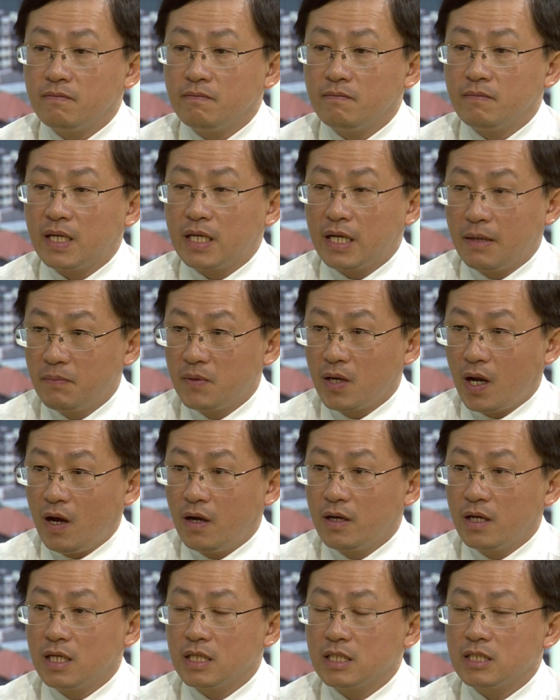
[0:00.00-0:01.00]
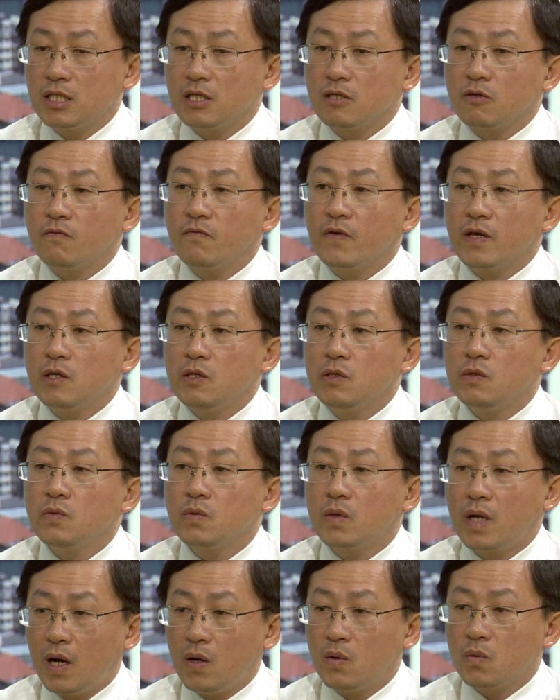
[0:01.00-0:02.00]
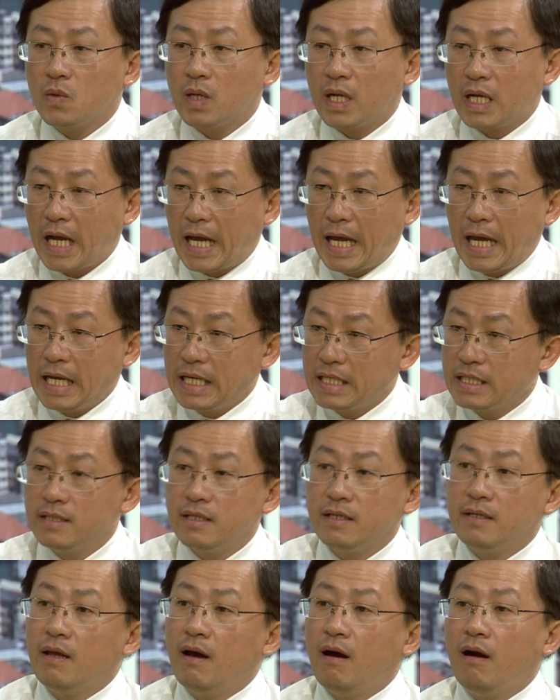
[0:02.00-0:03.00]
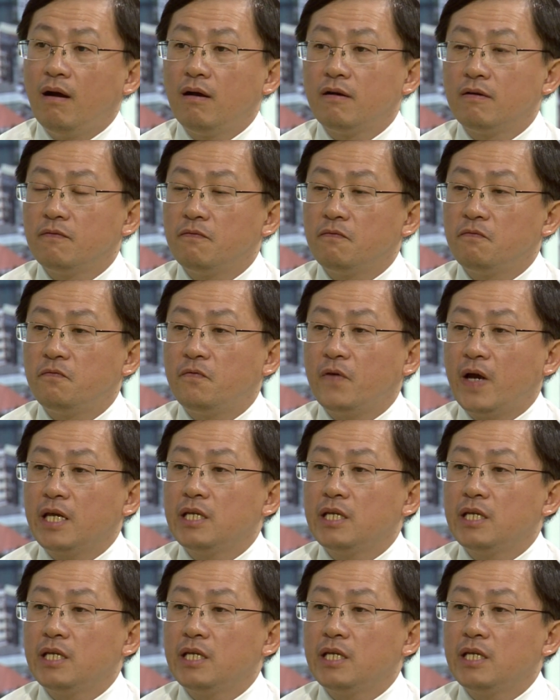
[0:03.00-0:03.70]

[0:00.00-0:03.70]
mà nắm rõ đó thì cũng phải yêu cầu cả cái gia đình đó phải